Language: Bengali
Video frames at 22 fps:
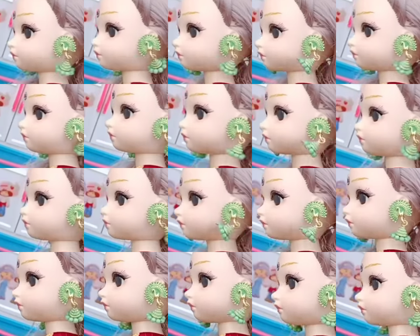আর এটার
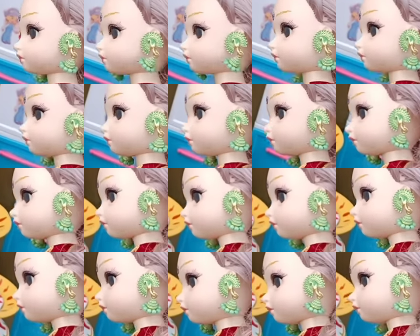মধ্যে কি
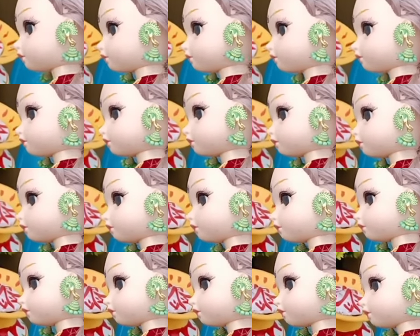দেখি তো
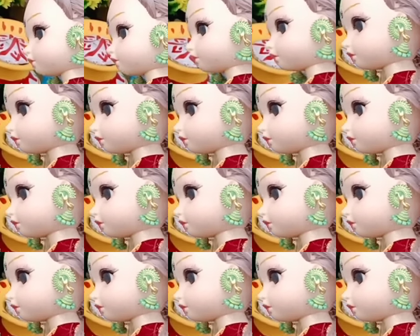নিশ্চয়ই